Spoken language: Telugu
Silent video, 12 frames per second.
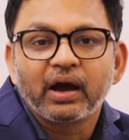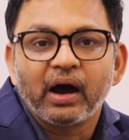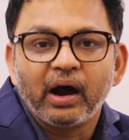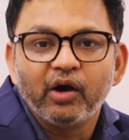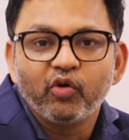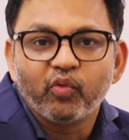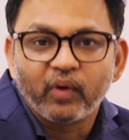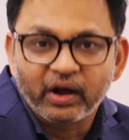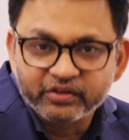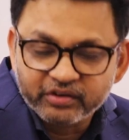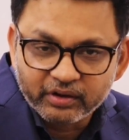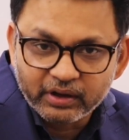కాళ్ళు
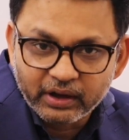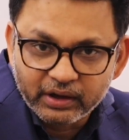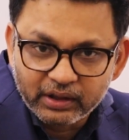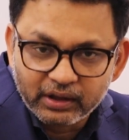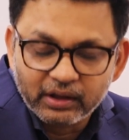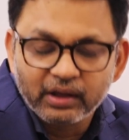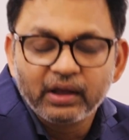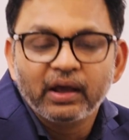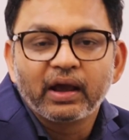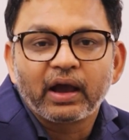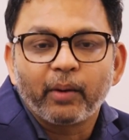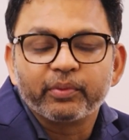వాచడం కానీ
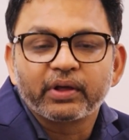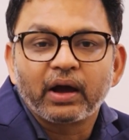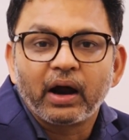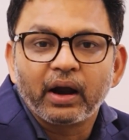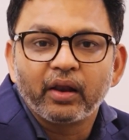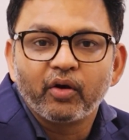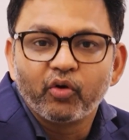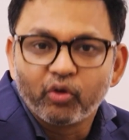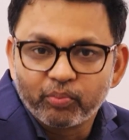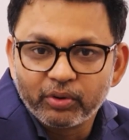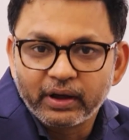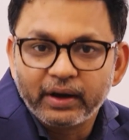కాకపోతే కాళ్ళలో
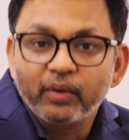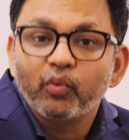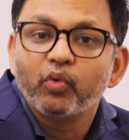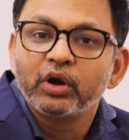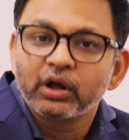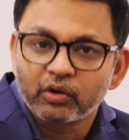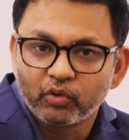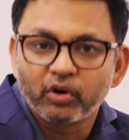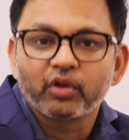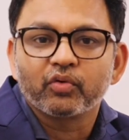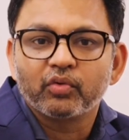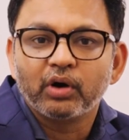నొప్పులు కానీ
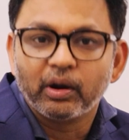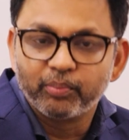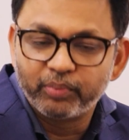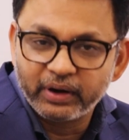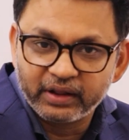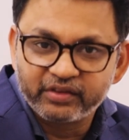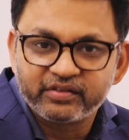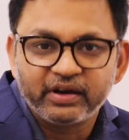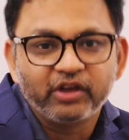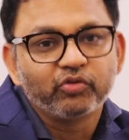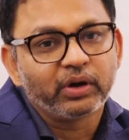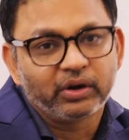ఉండకూడదు అప్పుడే అది
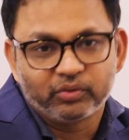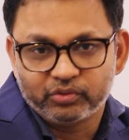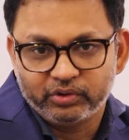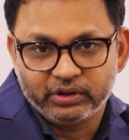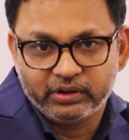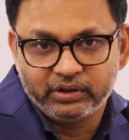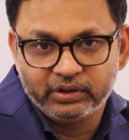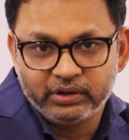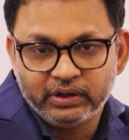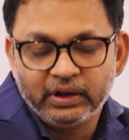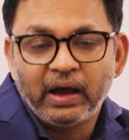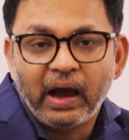స్టేజ్ వన్ అవుతుంది
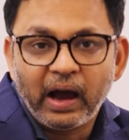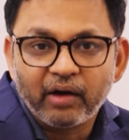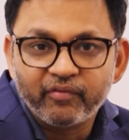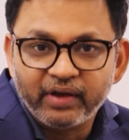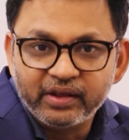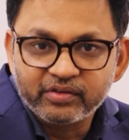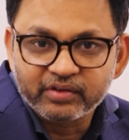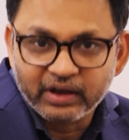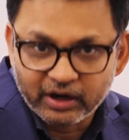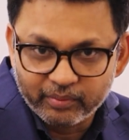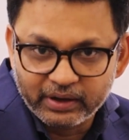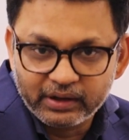ఆ వెయిన్స్
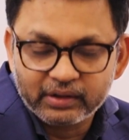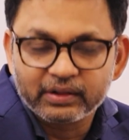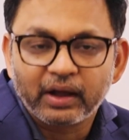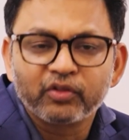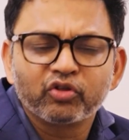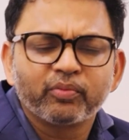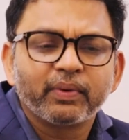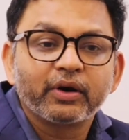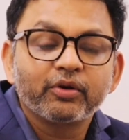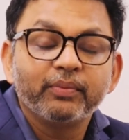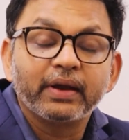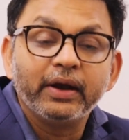కనబడి దాంతోపాటు
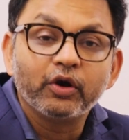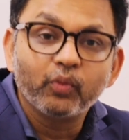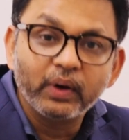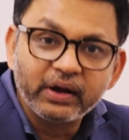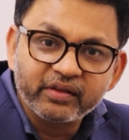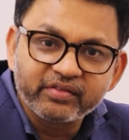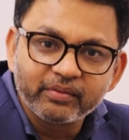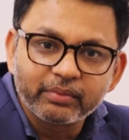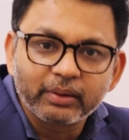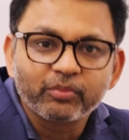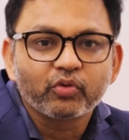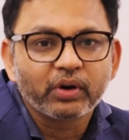మీకు ఎటువంటి
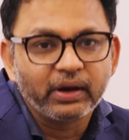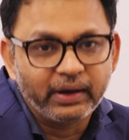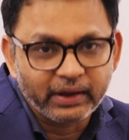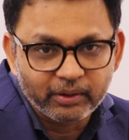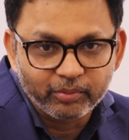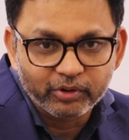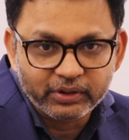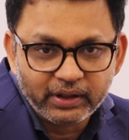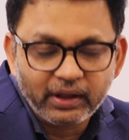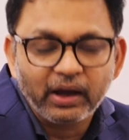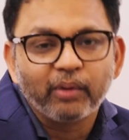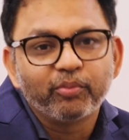సిమ్టమ్స్ కూడా లేకపోతే
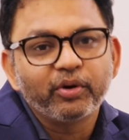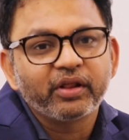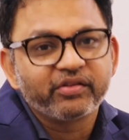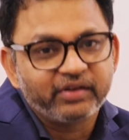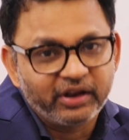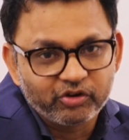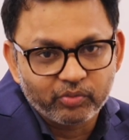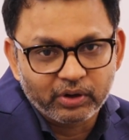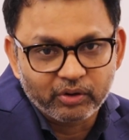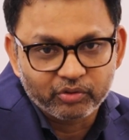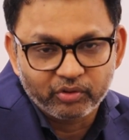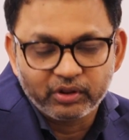అప్పుడు అది స్టేజ్ వన్
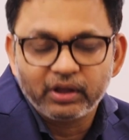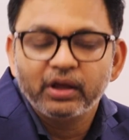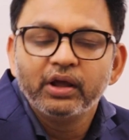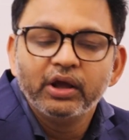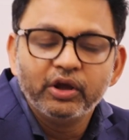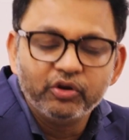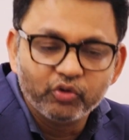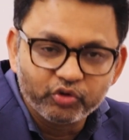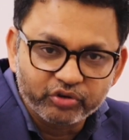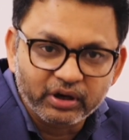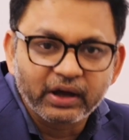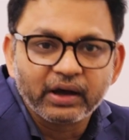అవుతుంది
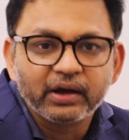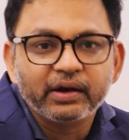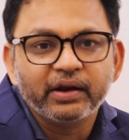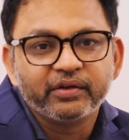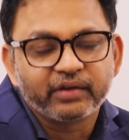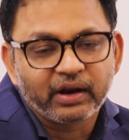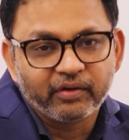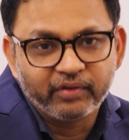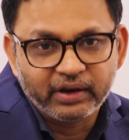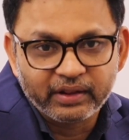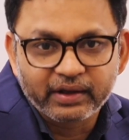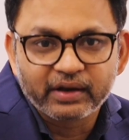యూజువల్గా నేను చాలా
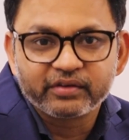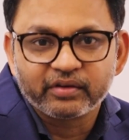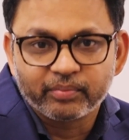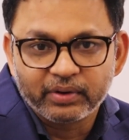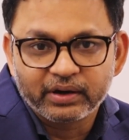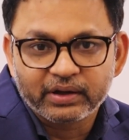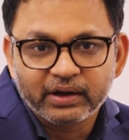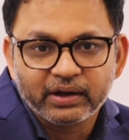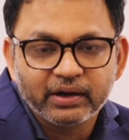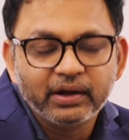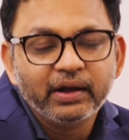వేరే దగ్గర చెప్పినట్టుగా